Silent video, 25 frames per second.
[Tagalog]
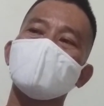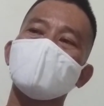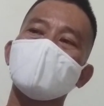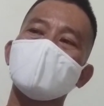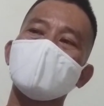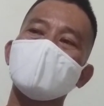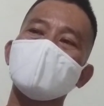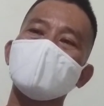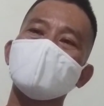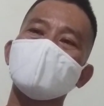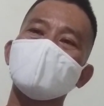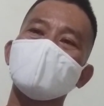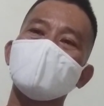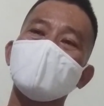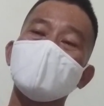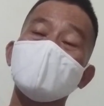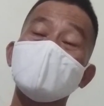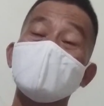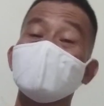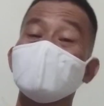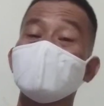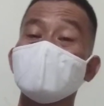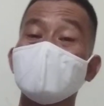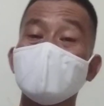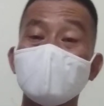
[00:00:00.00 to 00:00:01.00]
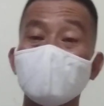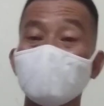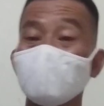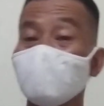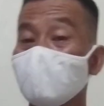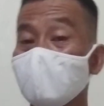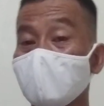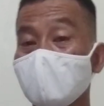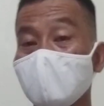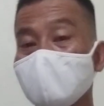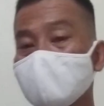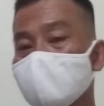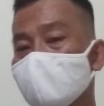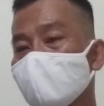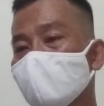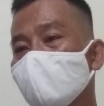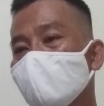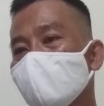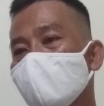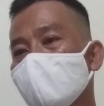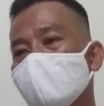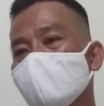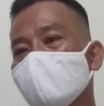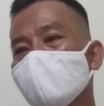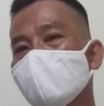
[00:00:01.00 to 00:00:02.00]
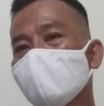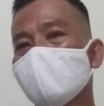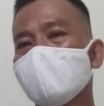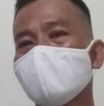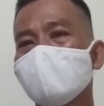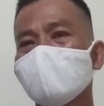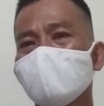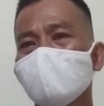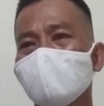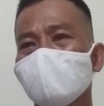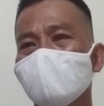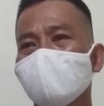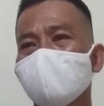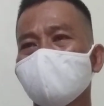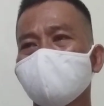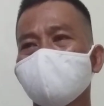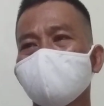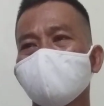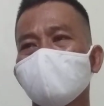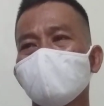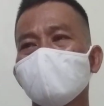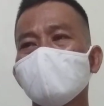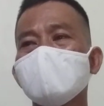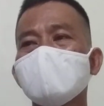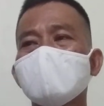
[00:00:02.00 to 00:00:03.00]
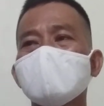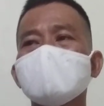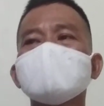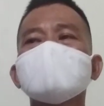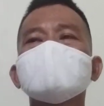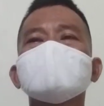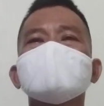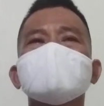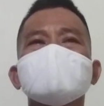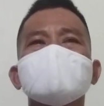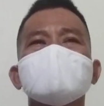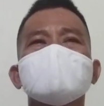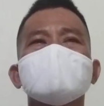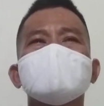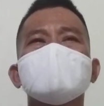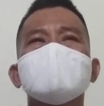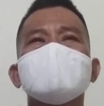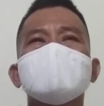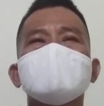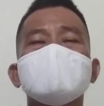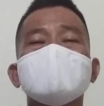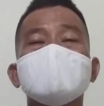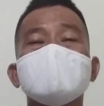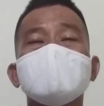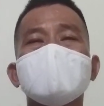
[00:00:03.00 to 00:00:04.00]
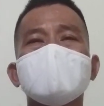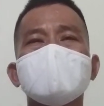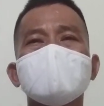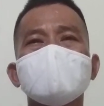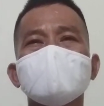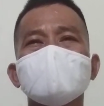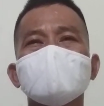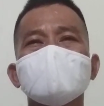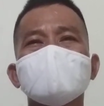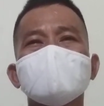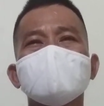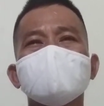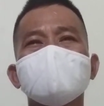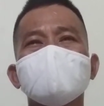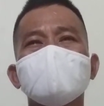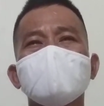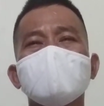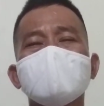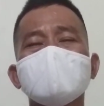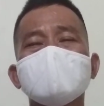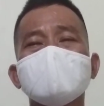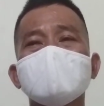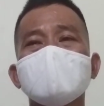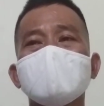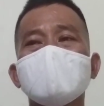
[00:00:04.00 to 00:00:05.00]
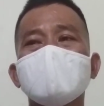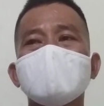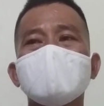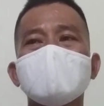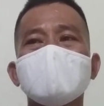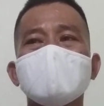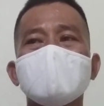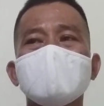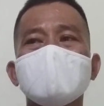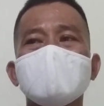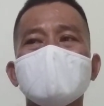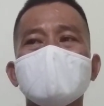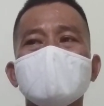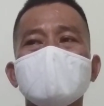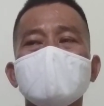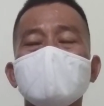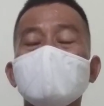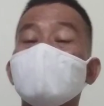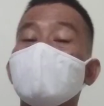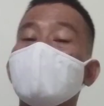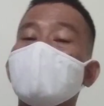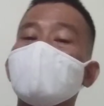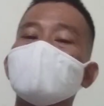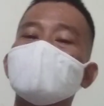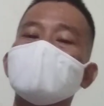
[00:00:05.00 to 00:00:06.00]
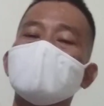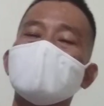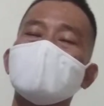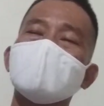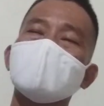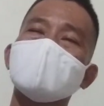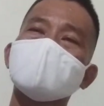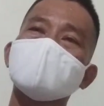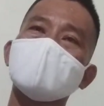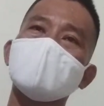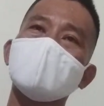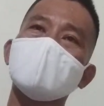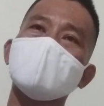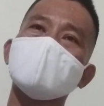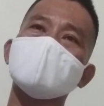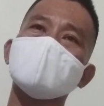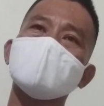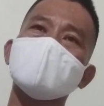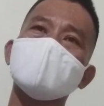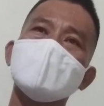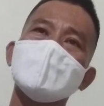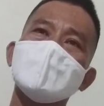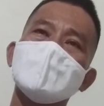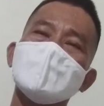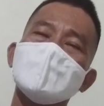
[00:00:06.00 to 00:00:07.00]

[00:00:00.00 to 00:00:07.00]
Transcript: parang mayroon din ako mali sa buhay ko. Pero with that, na nangyari yun, pag nakakagawa ko ng kasalanan,